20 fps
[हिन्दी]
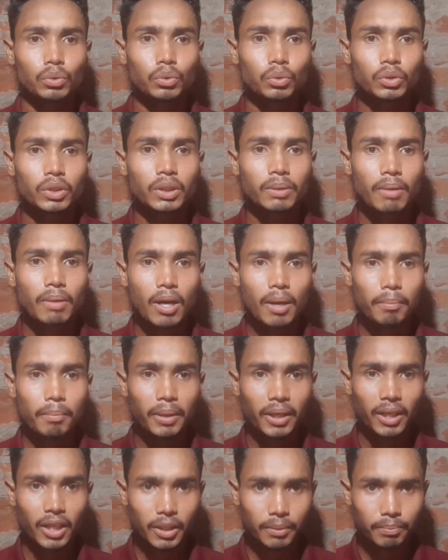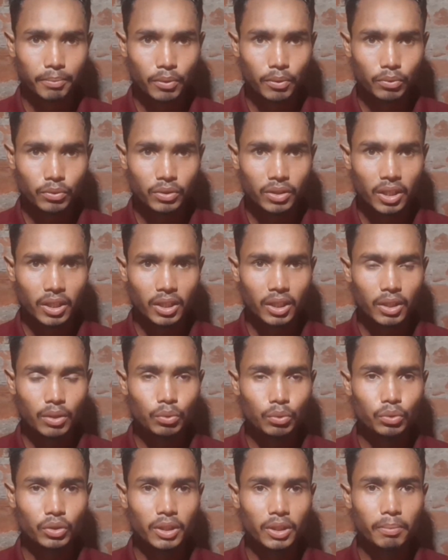तो जब आप बनारस पहुंच जाएंगे
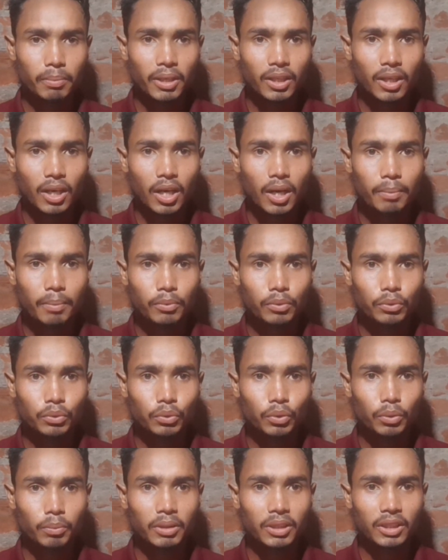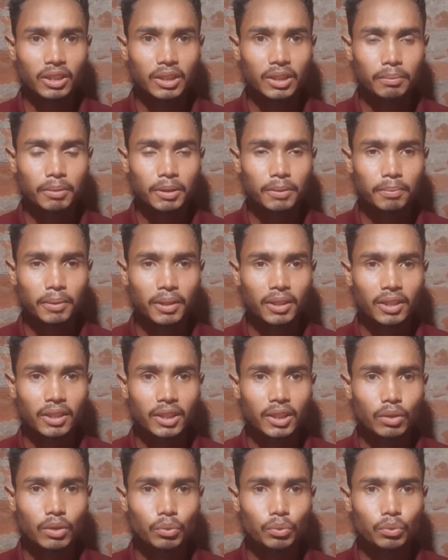उसके बाद आपको सोनभद्र की बस पकड़नी
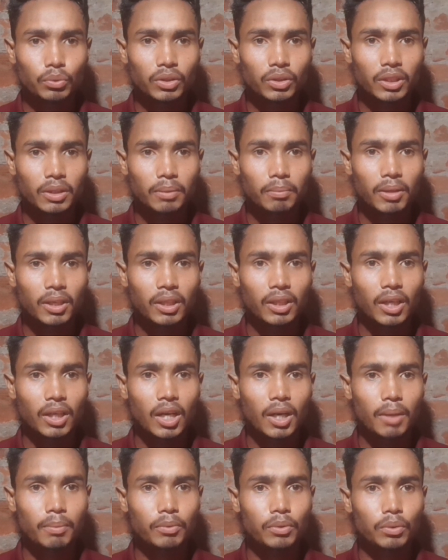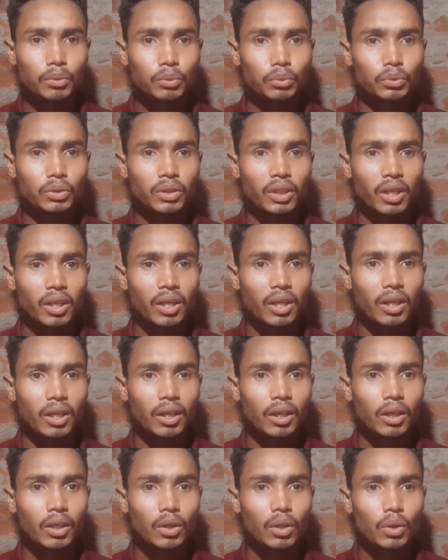है उसके बाद आपको उतरना
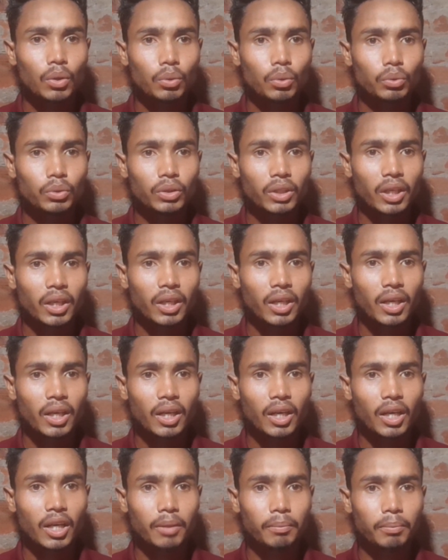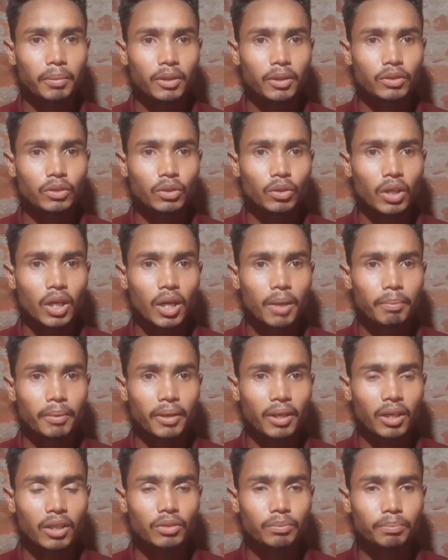है उतरना है अनपरा चौराहा पर
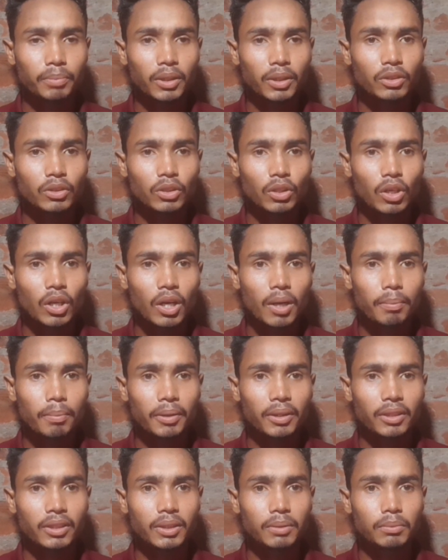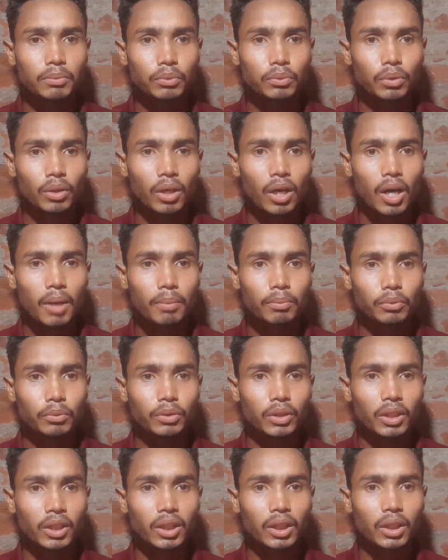अनपरा चौराहा पर जब आप
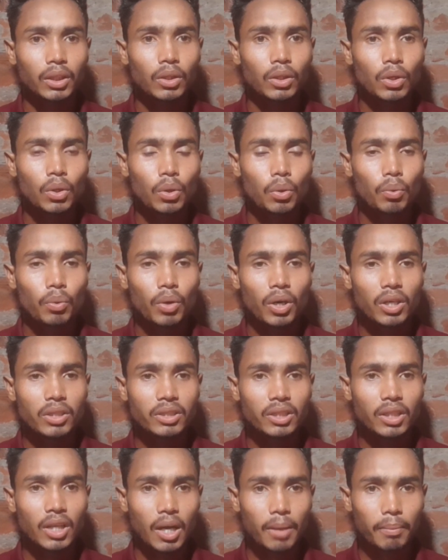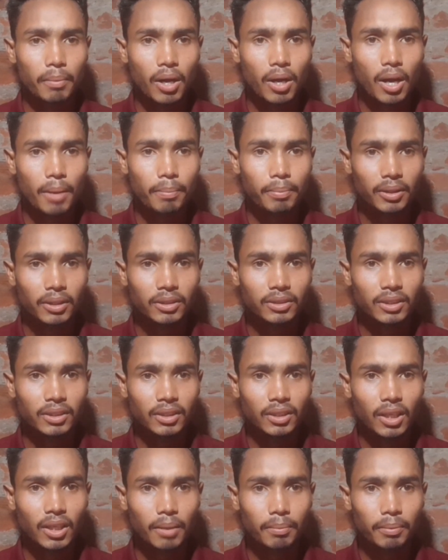उतरेंगे वहाँ से अब आपका
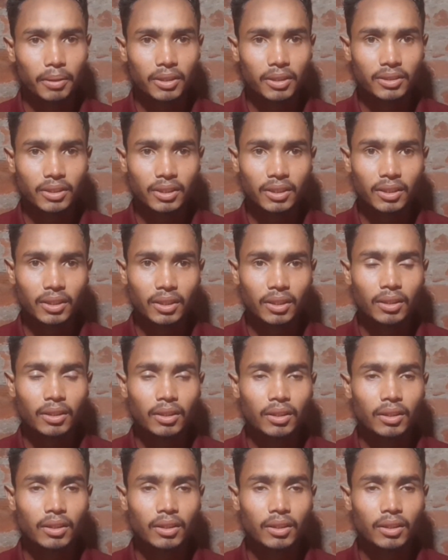सेंटर अपना सेंटर